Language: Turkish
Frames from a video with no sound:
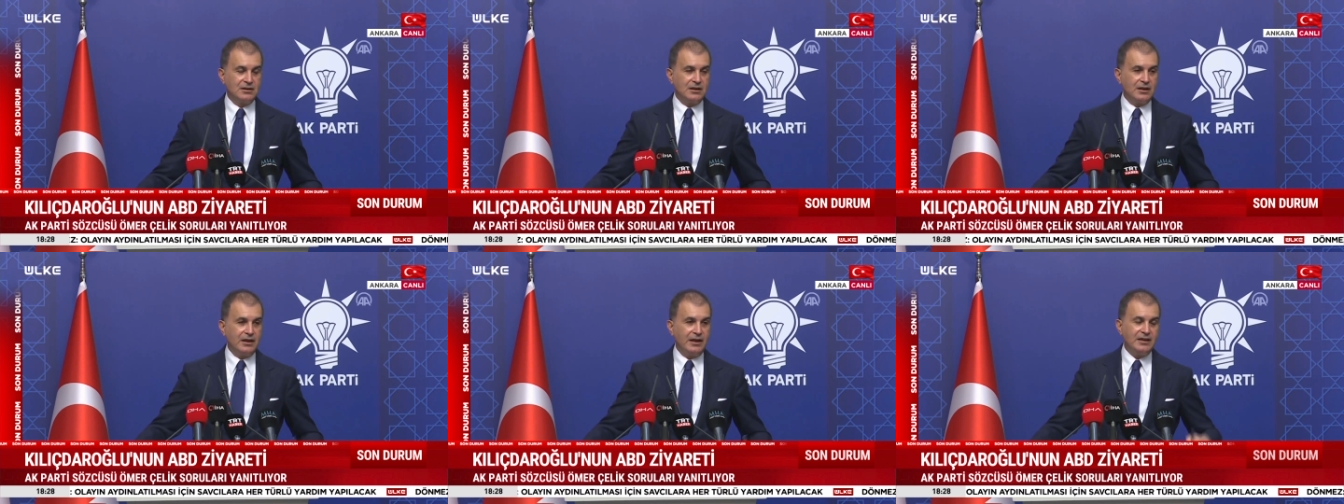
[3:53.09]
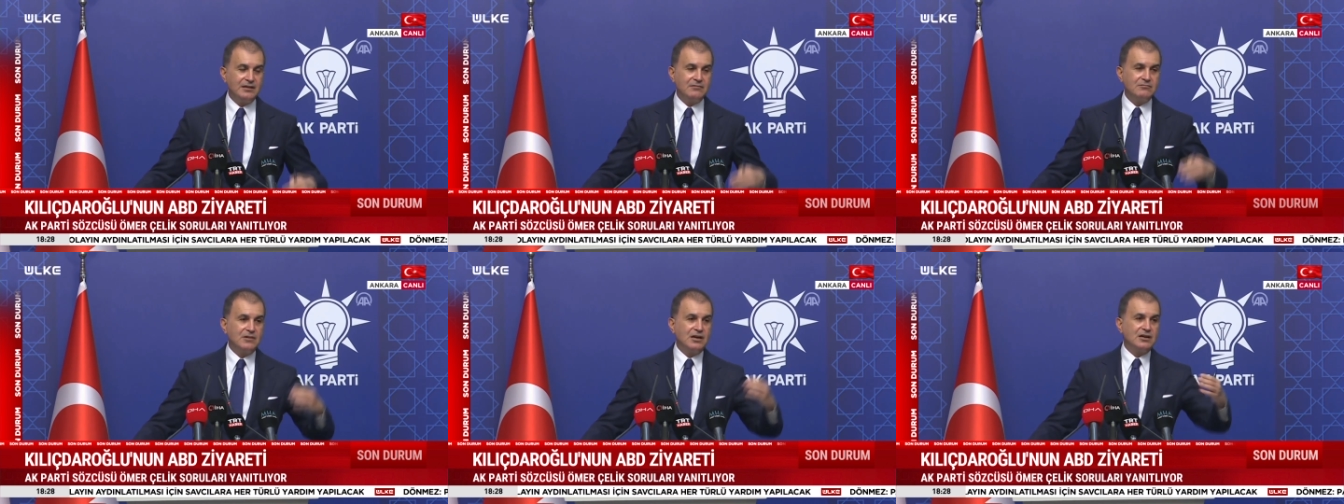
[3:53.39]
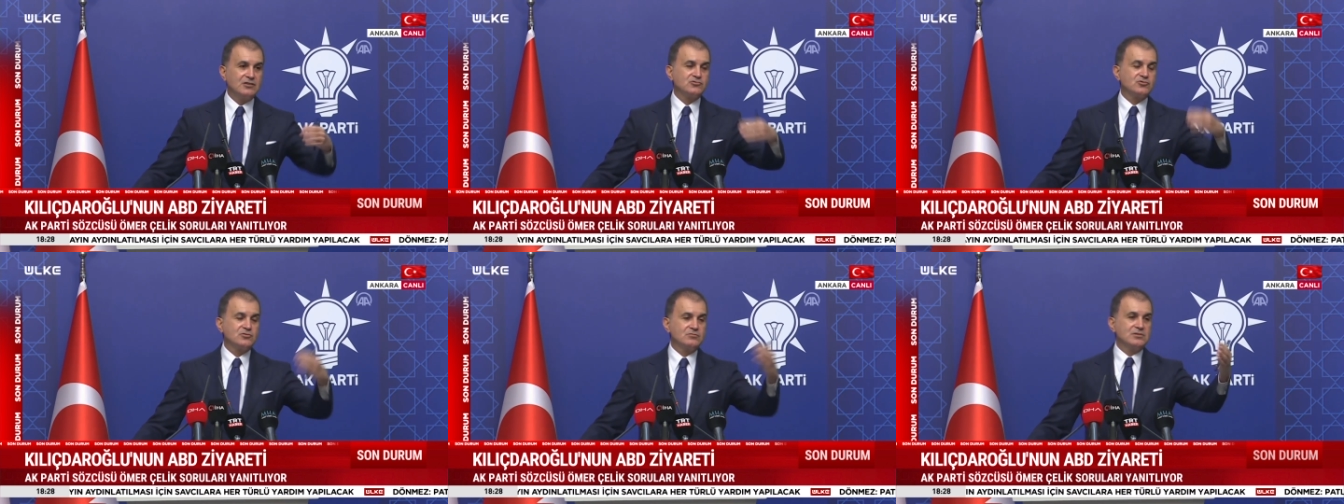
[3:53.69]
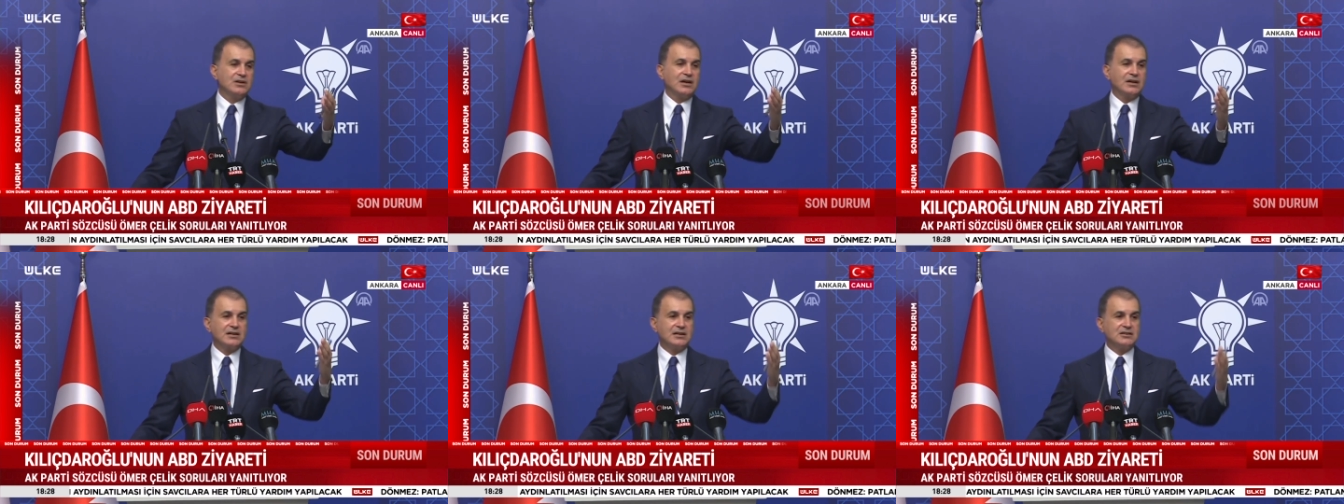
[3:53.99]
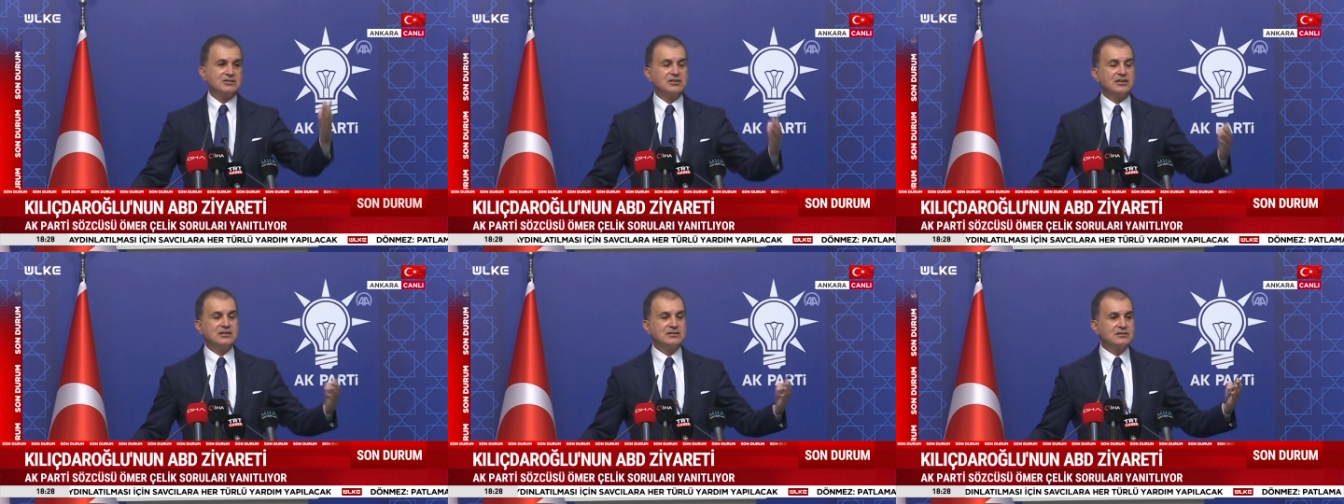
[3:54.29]
En masum
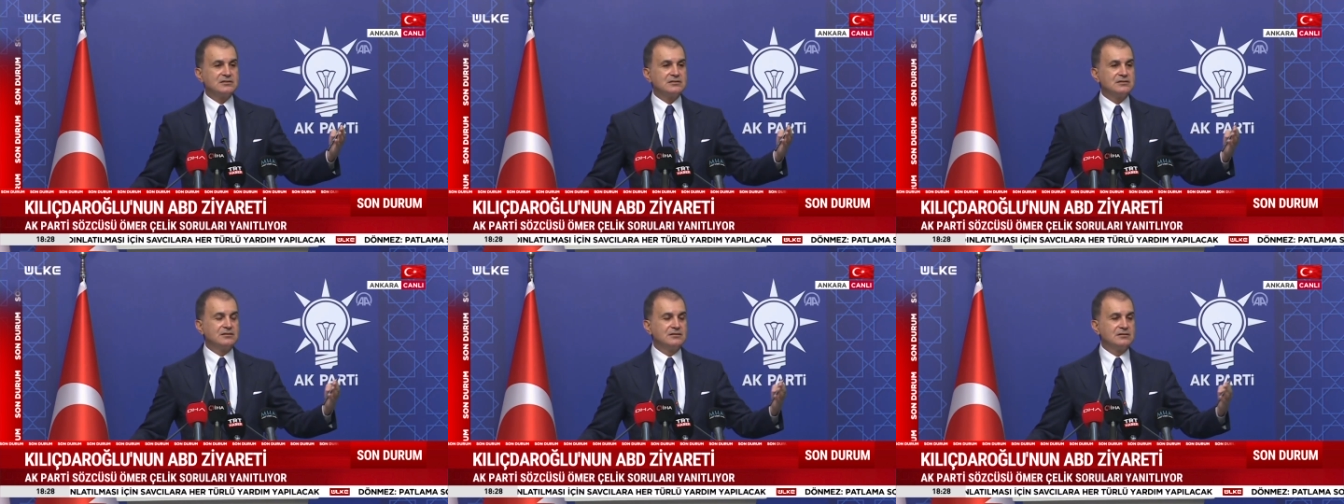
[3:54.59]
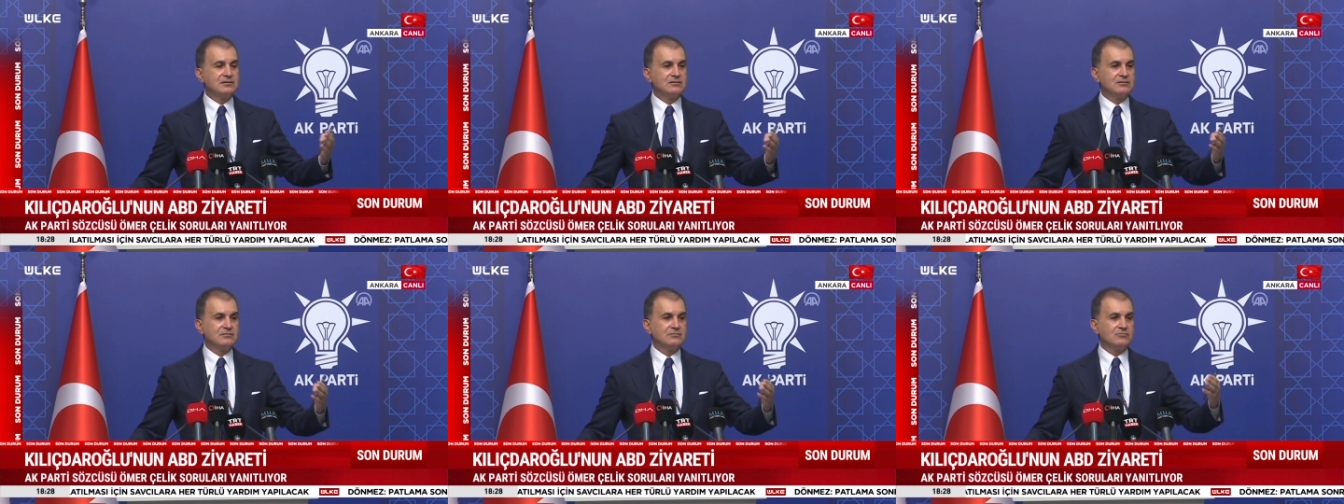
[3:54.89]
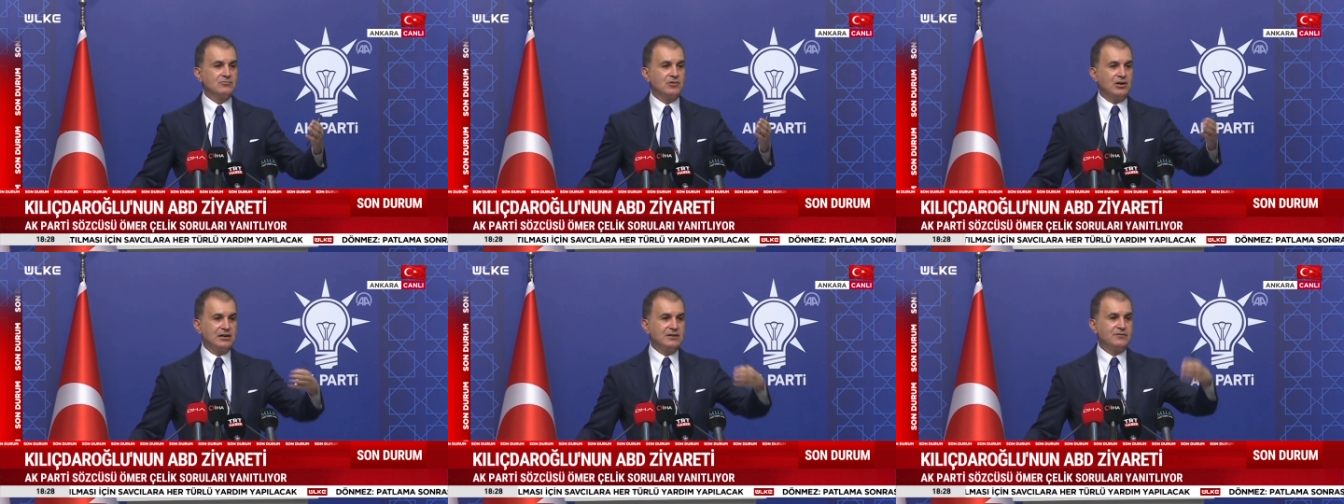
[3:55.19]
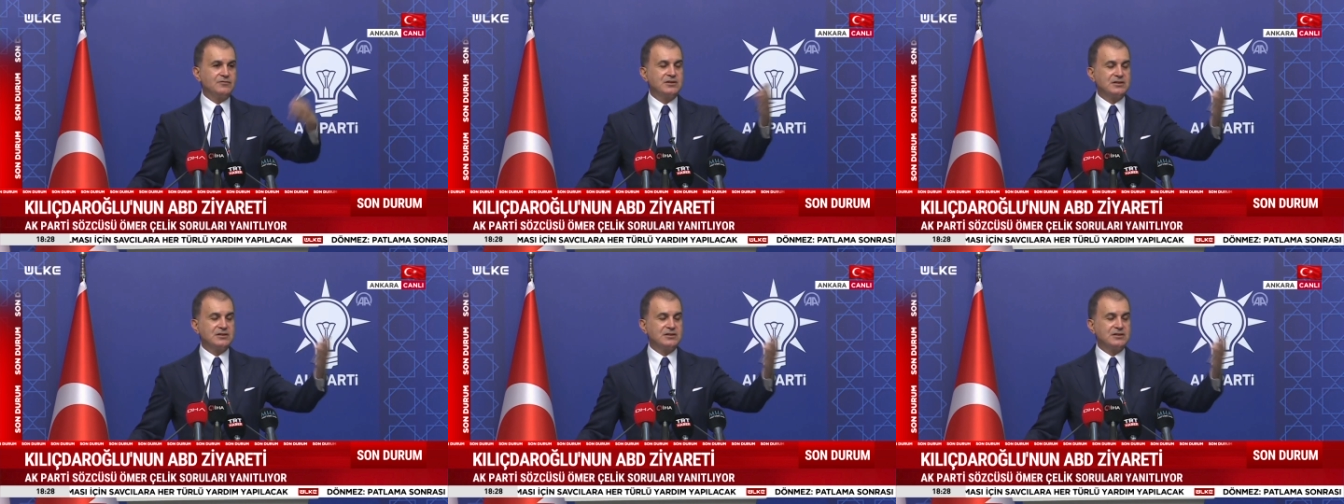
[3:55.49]
yaklaşan muhalif